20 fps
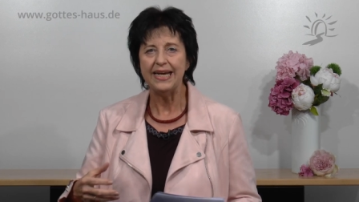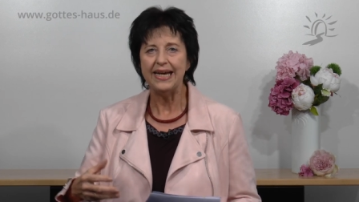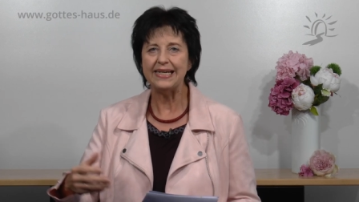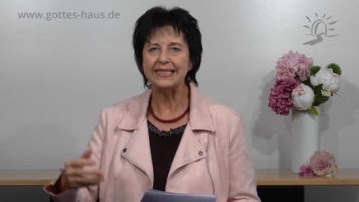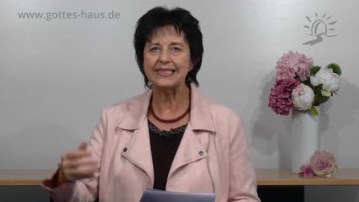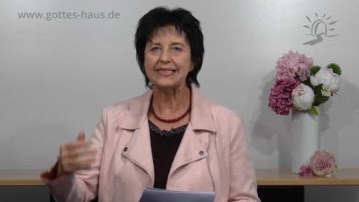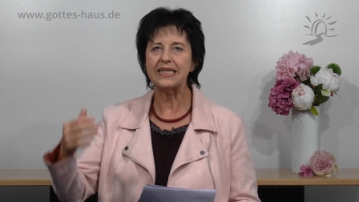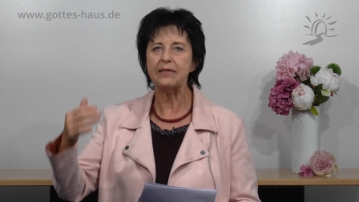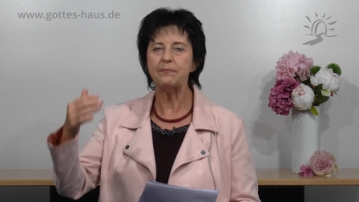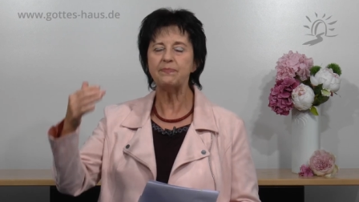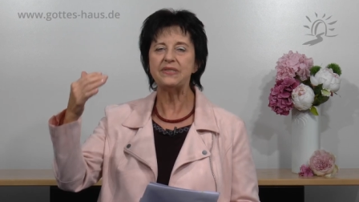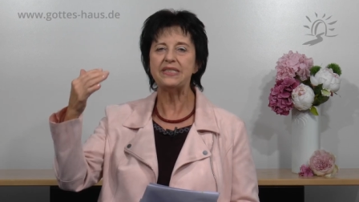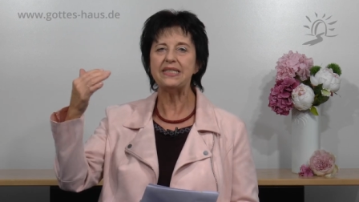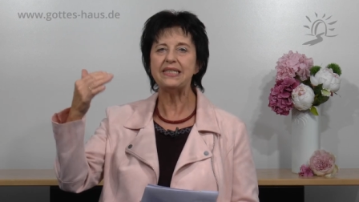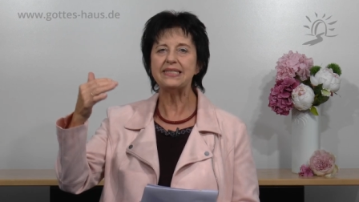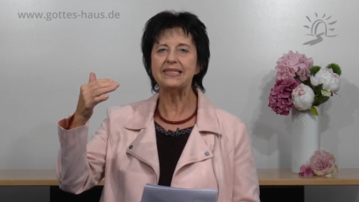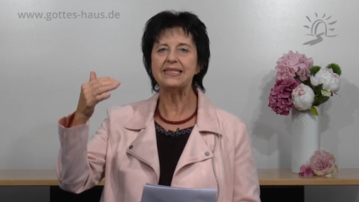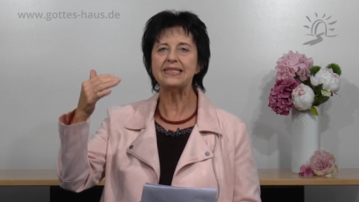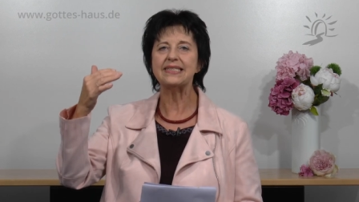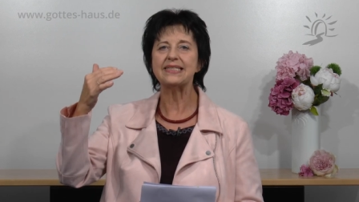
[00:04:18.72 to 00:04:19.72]
Es gibt
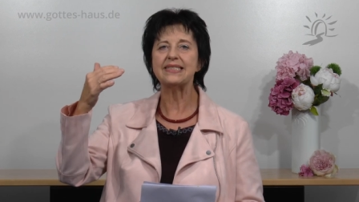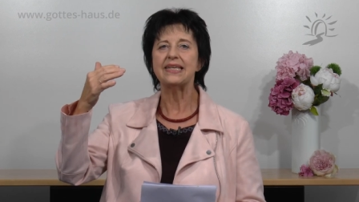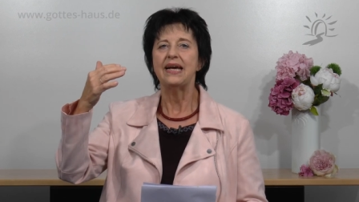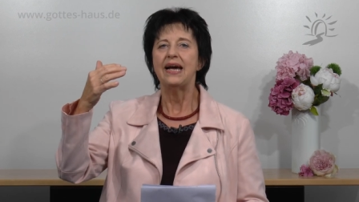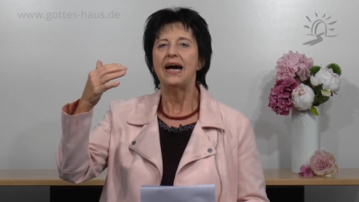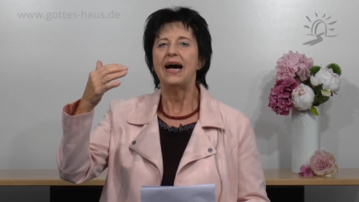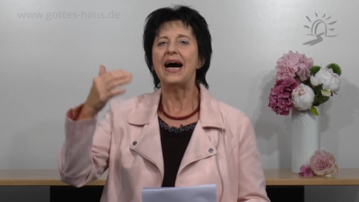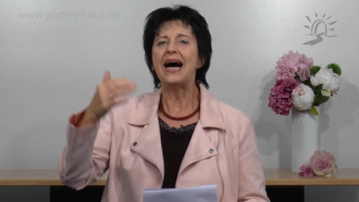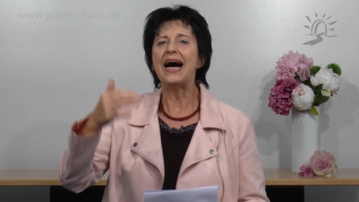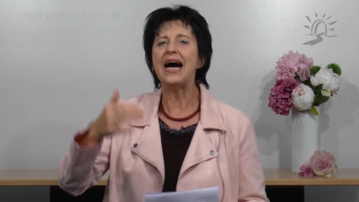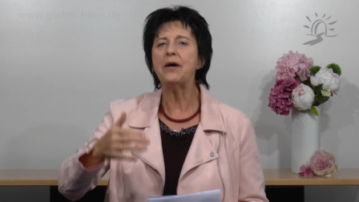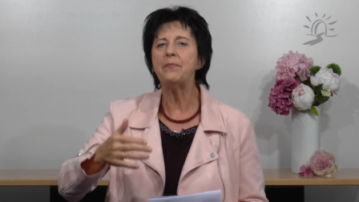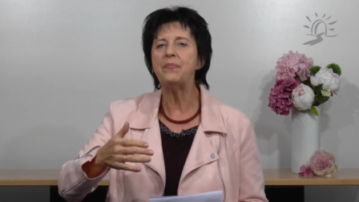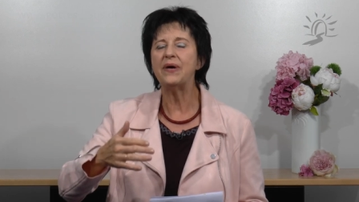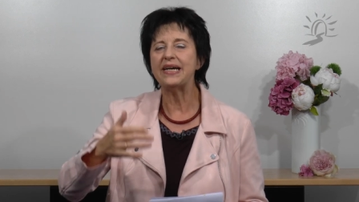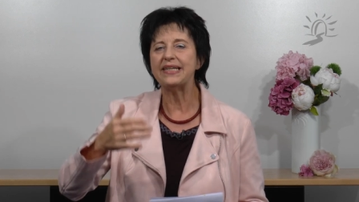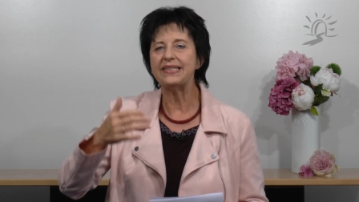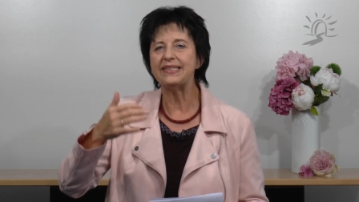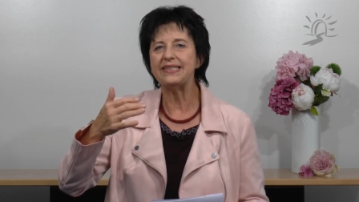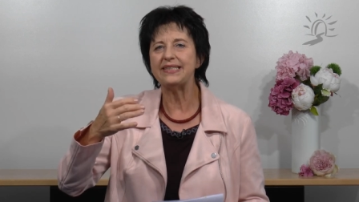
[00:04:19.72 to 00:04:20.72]
dieses
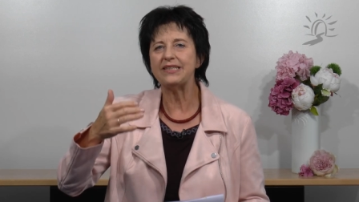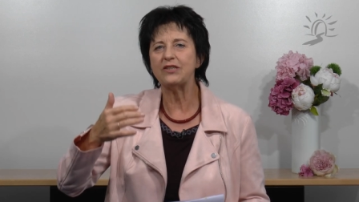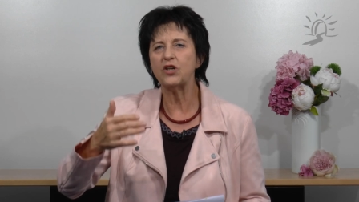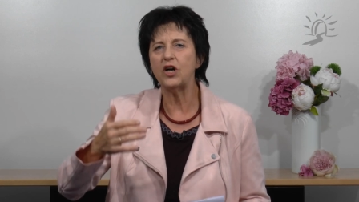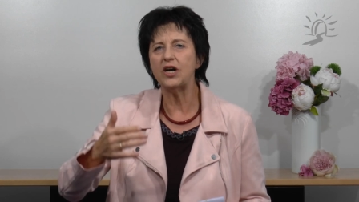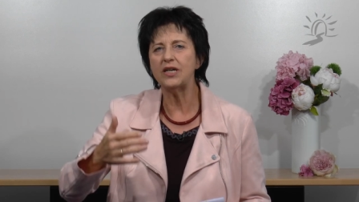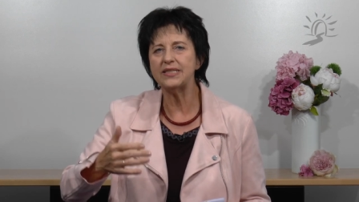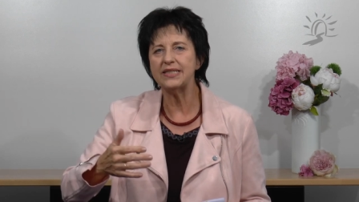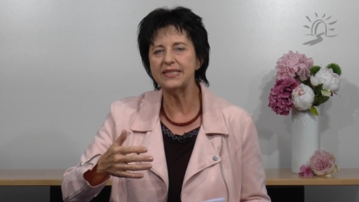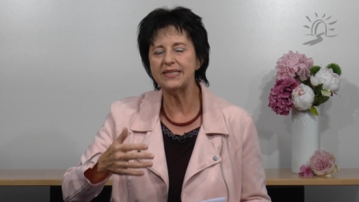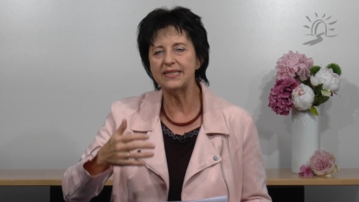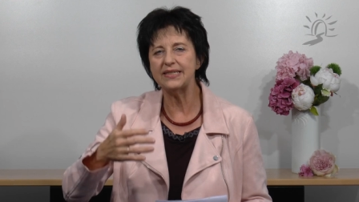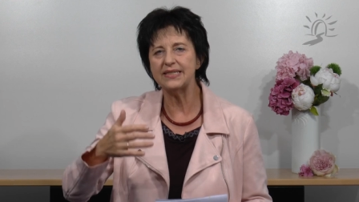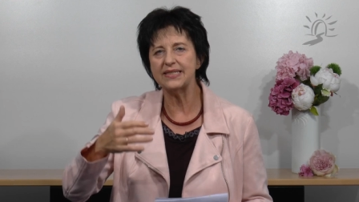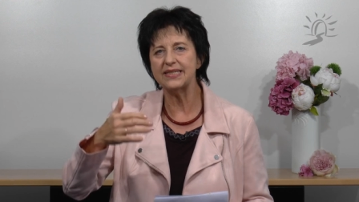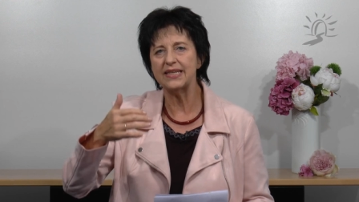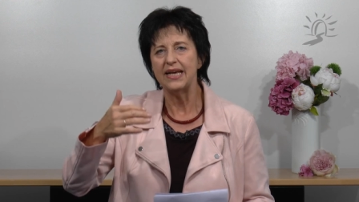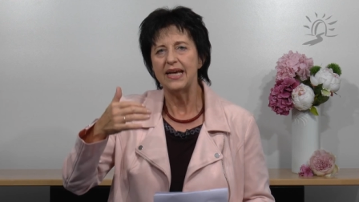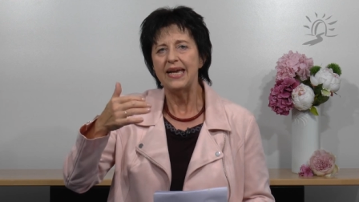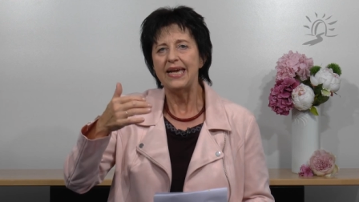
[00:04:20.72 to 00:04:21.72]
Arbeiten
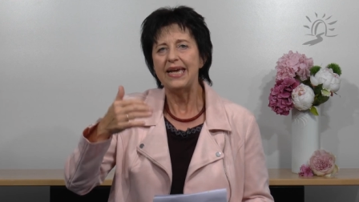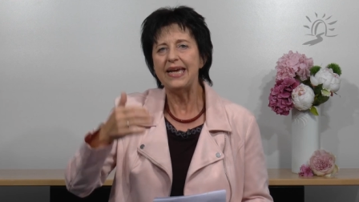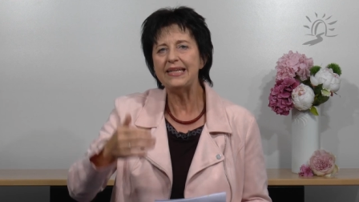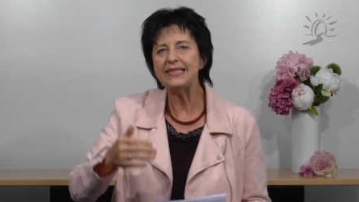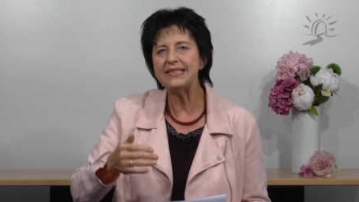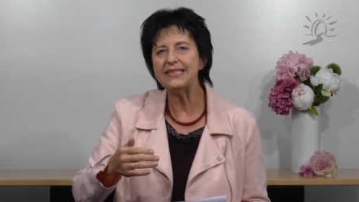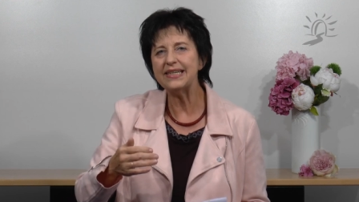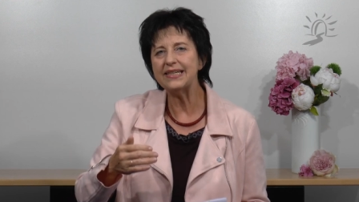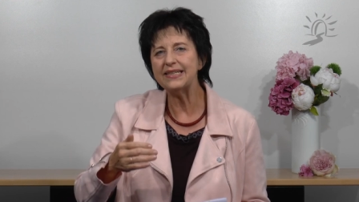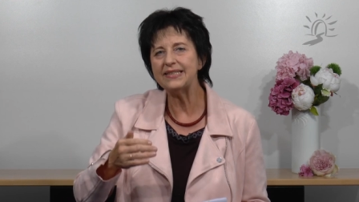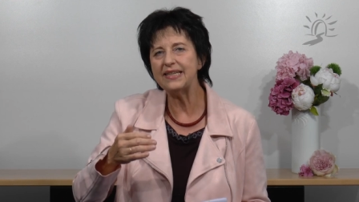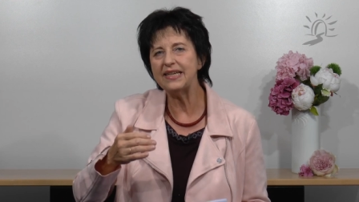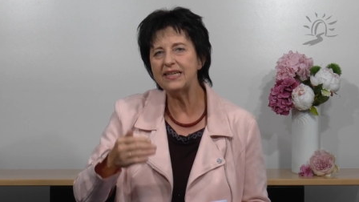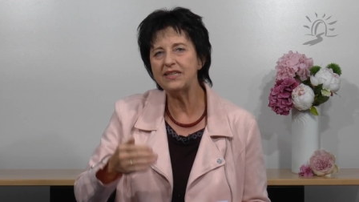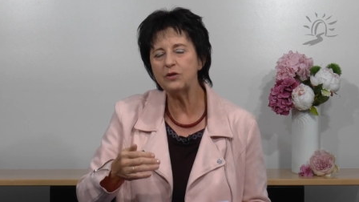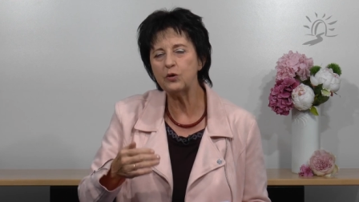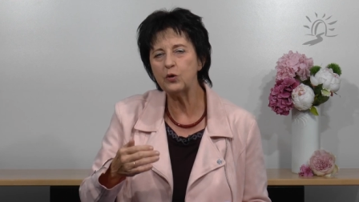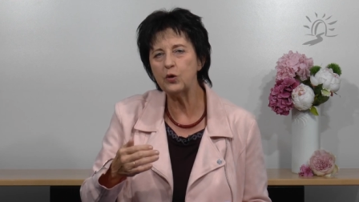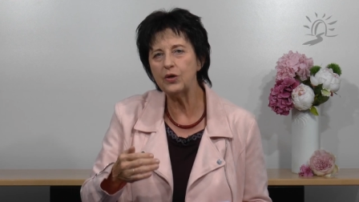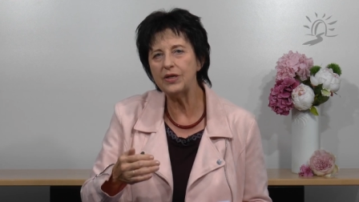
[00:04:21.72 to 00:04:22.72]
Gottes hinter
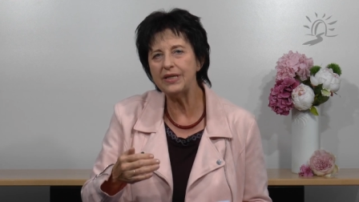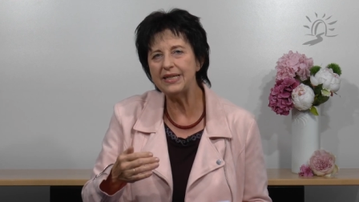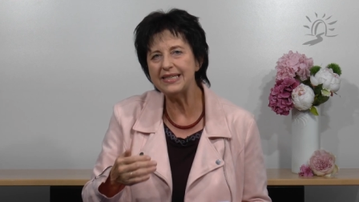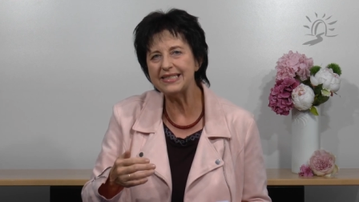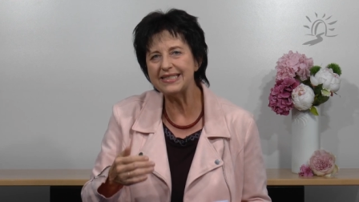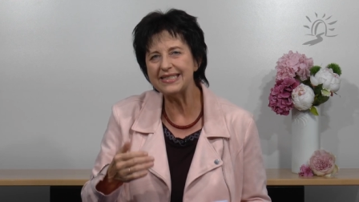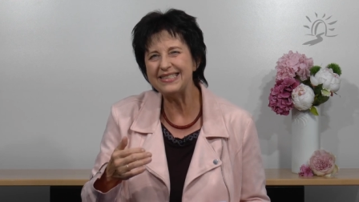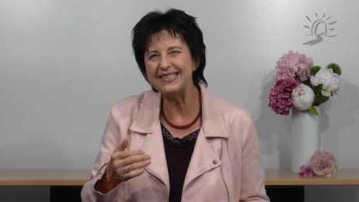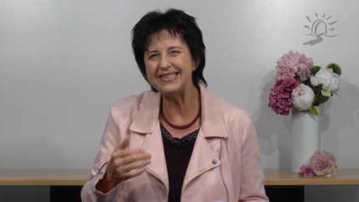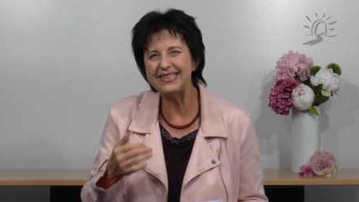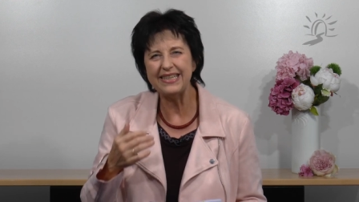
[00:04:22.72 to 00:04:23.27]
den Kulissen,